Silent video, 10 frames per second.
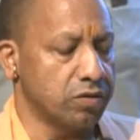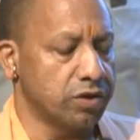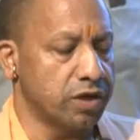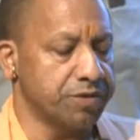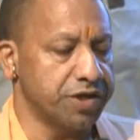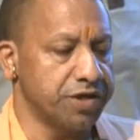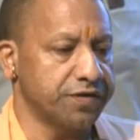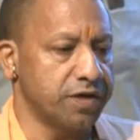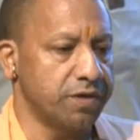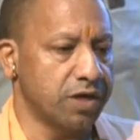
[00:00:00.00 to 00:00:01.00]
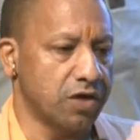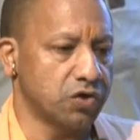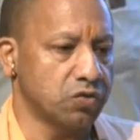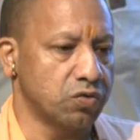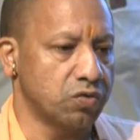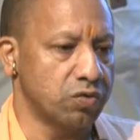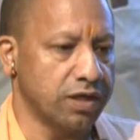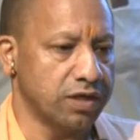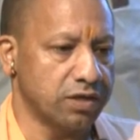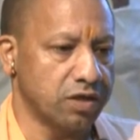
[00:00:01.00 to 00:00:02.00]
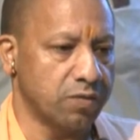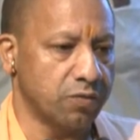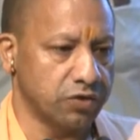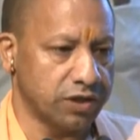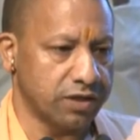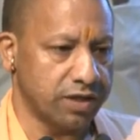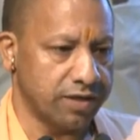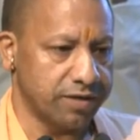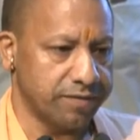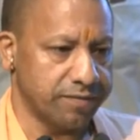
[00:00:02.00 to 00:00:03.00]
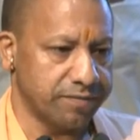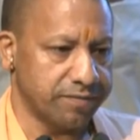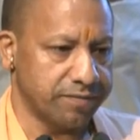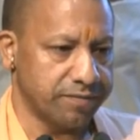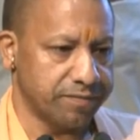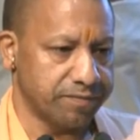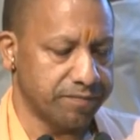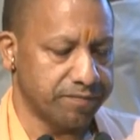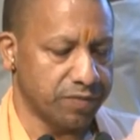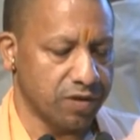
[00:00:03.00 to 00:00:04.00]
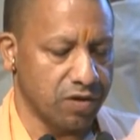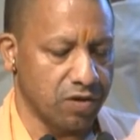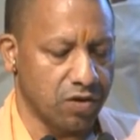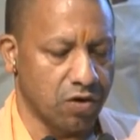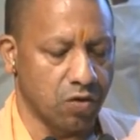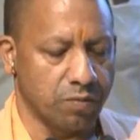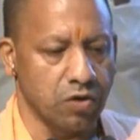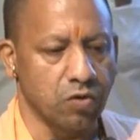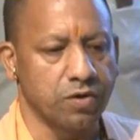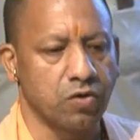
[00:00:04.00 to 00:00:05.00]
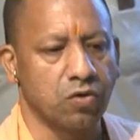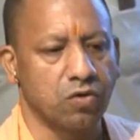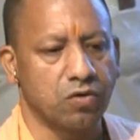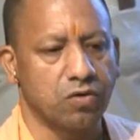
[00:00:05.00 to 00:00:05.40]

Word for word: उत्तर प्रदेश की मिठास को दुनिया के अंदर पहुंचाता है और भाइयों बहनों